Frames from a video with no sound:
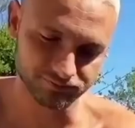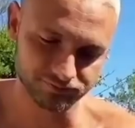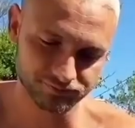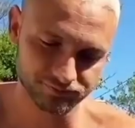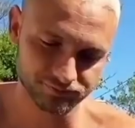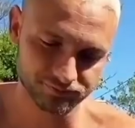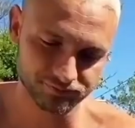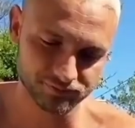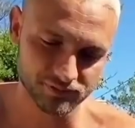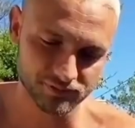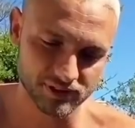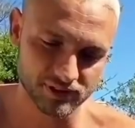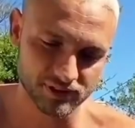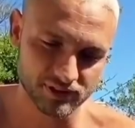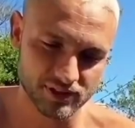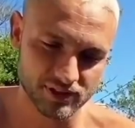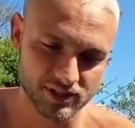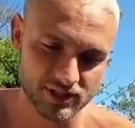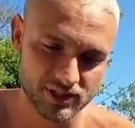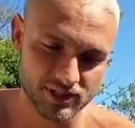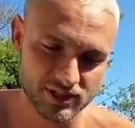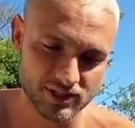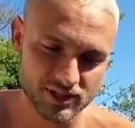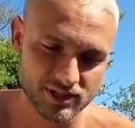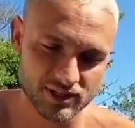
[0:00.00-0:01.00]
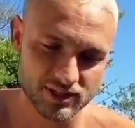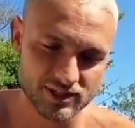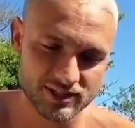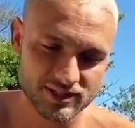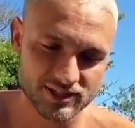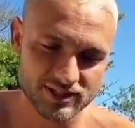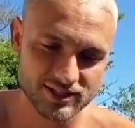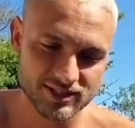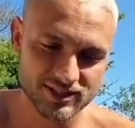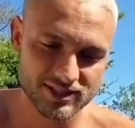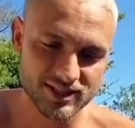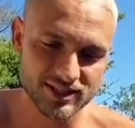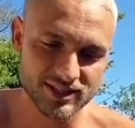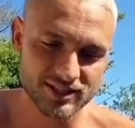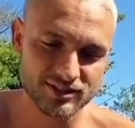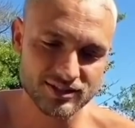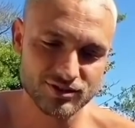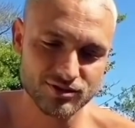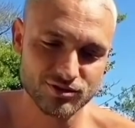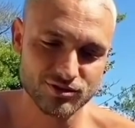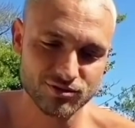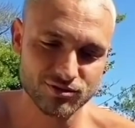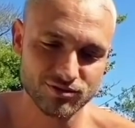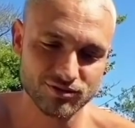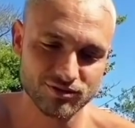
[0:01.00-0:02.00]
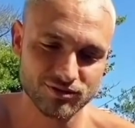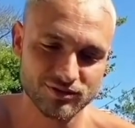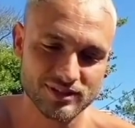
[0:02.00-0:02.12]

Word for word: On est en train de prendre notre petit-déj.